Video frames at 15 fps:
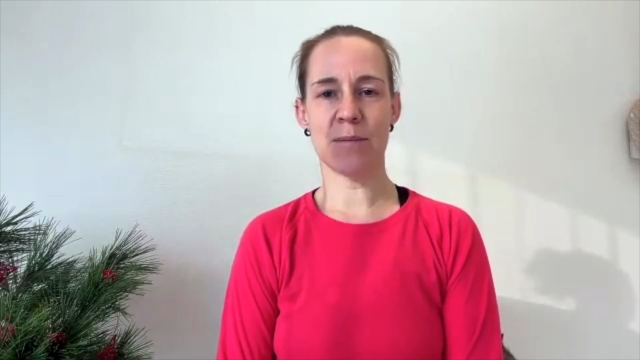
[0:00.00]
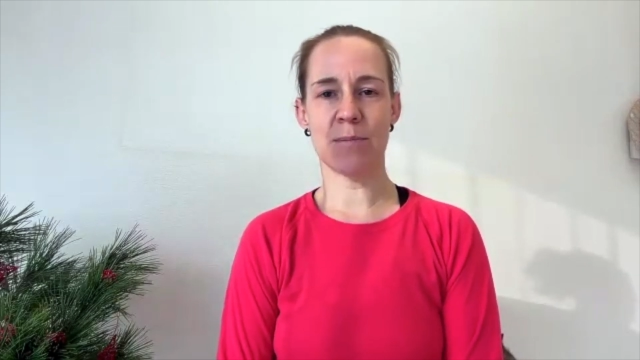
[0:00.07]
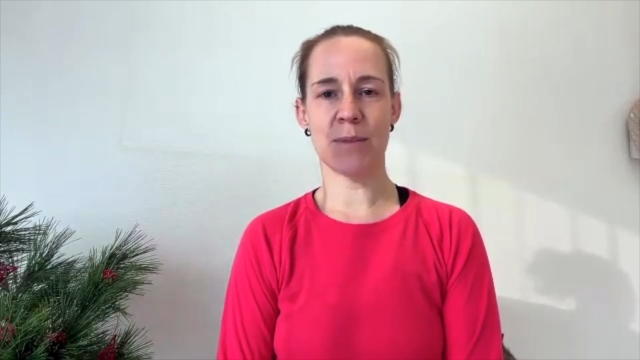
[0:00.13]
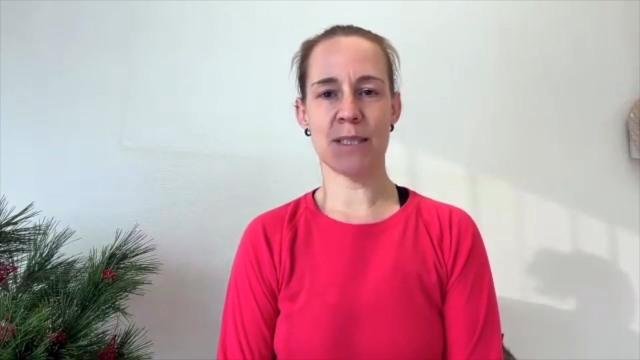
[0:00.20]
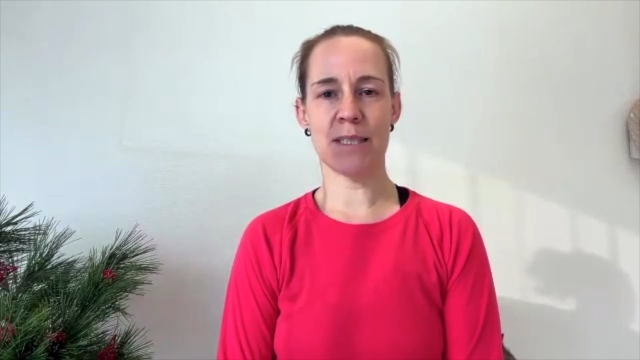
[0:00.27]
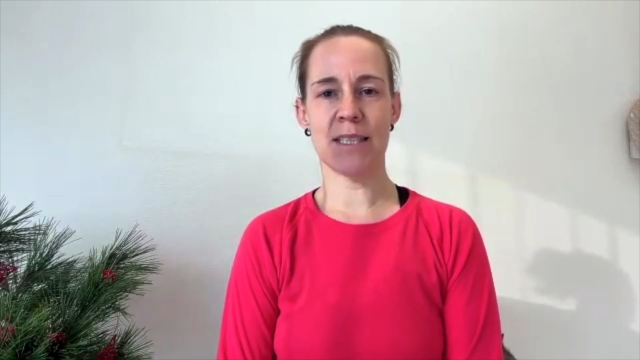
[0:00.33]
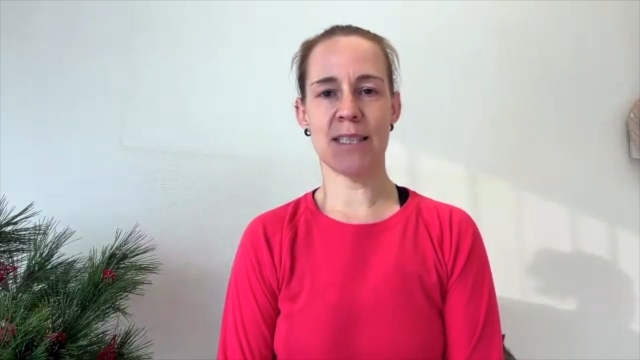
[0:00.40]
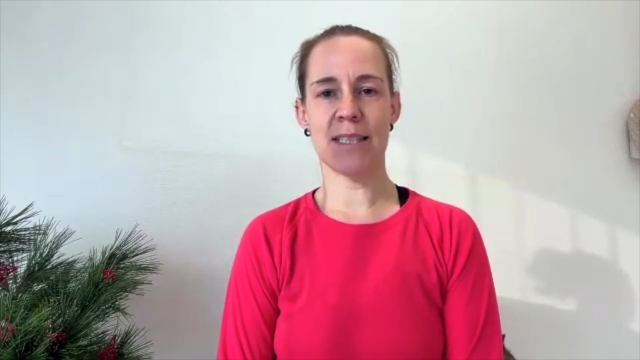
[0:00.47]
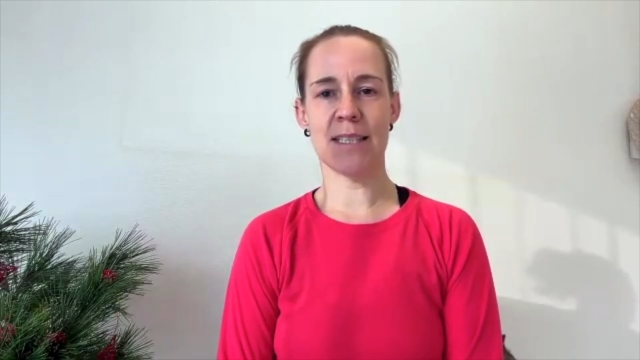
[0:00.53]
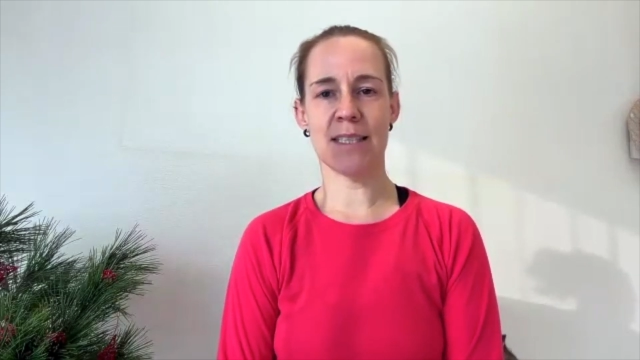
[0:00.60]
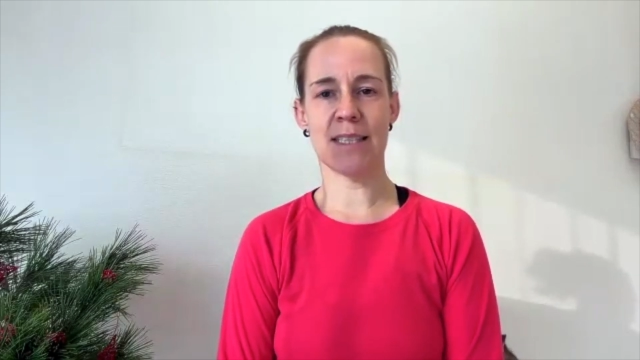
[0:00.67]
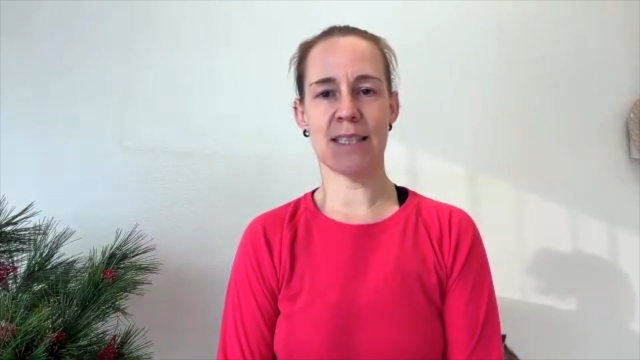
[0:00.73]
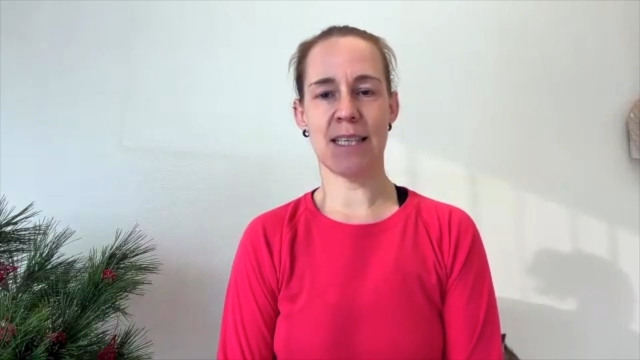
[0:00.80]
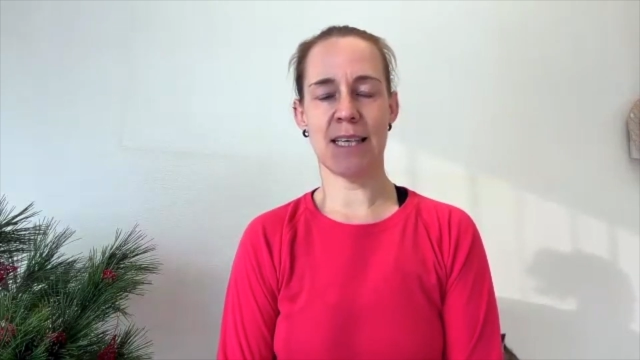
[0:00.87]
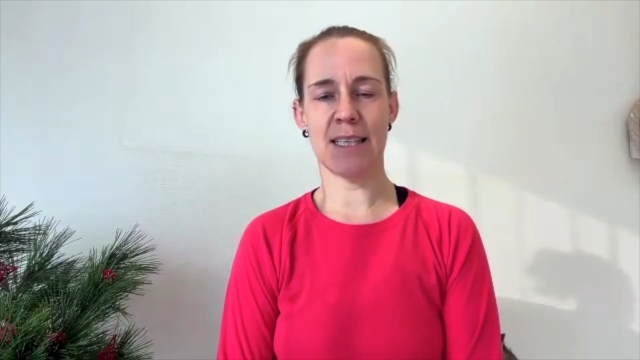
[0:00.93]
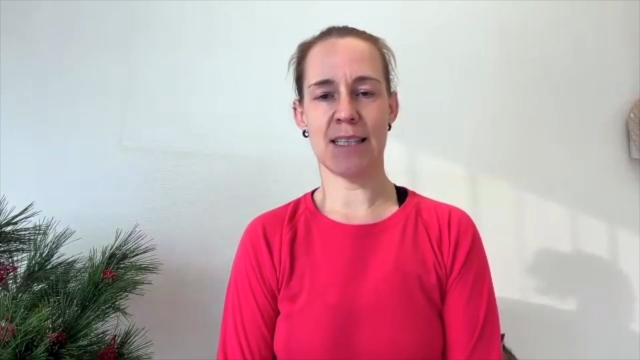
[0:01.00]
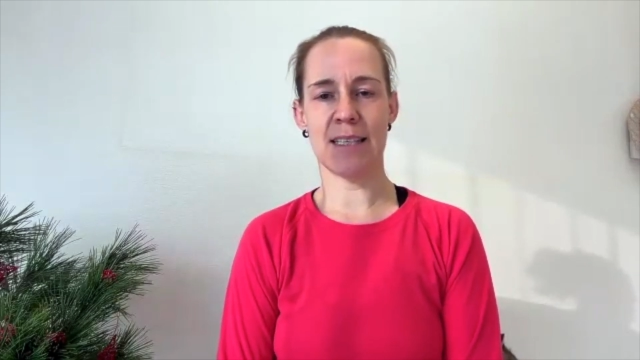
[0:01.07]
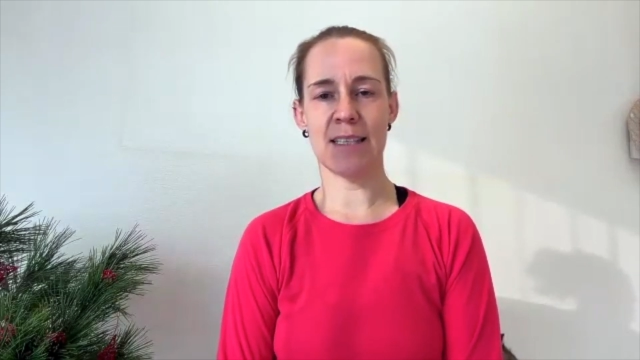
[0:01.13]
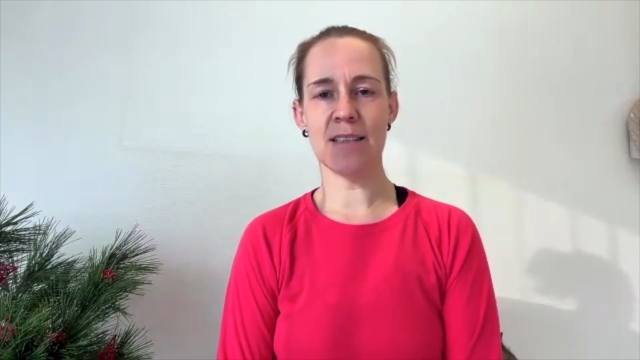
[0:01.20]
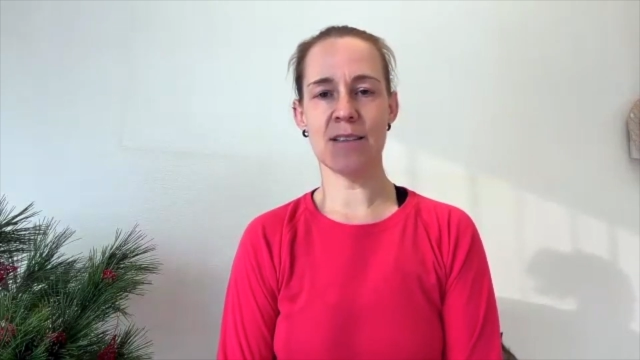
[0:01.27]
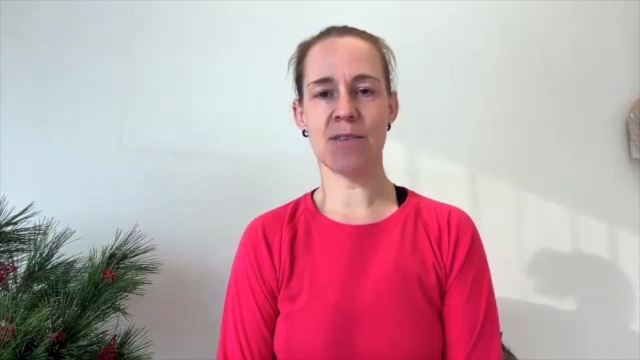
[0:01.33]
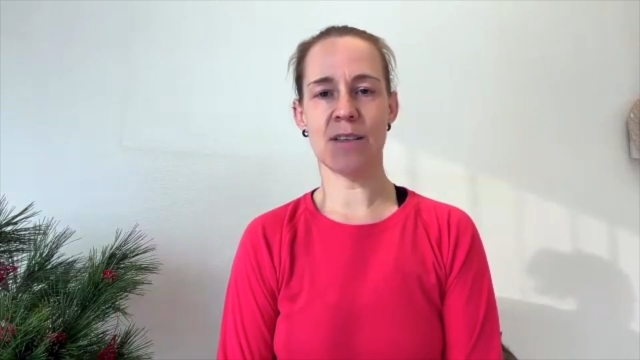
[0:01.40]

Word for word: ein bisschen das Gedächtnis,